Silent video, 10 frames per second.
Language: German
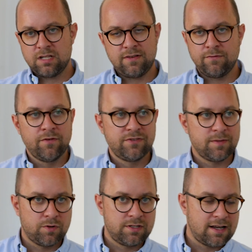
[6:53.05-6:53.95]
deswegen
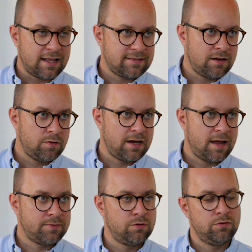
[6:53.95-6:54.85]
50% Anzahlung
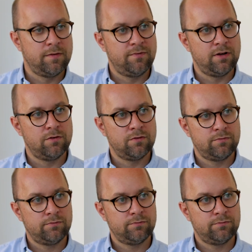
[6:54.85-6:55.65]
meine absolute Empfehlung.